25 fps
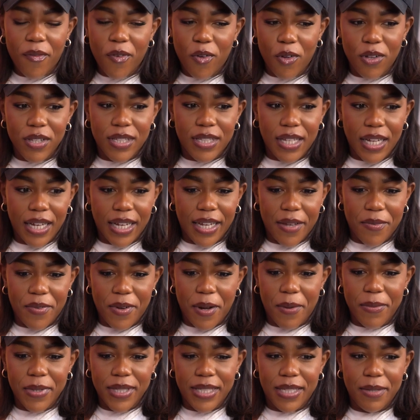volta che
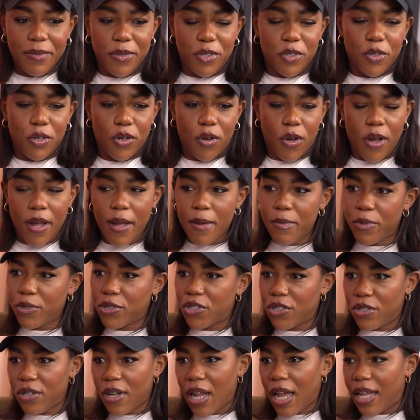veramente mi sono
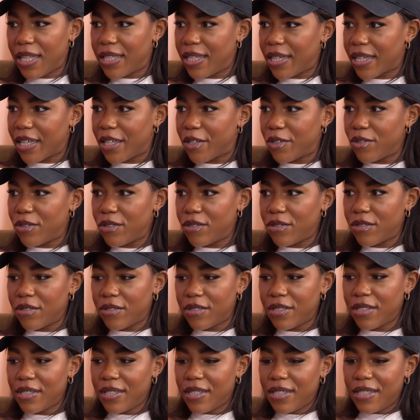emozionata, che ero